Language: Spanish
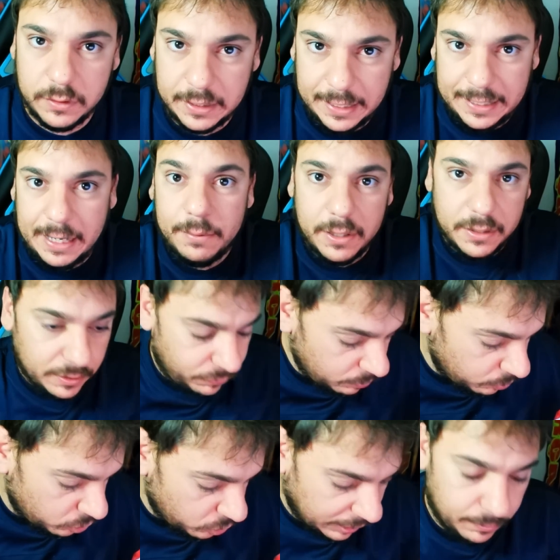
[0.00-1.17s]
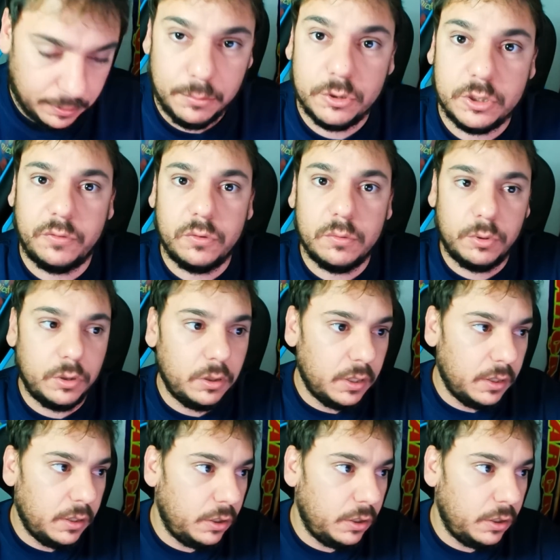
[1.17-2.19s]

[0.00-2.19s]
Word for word: que, que hablan de fútbol o que hablamos de fútbol,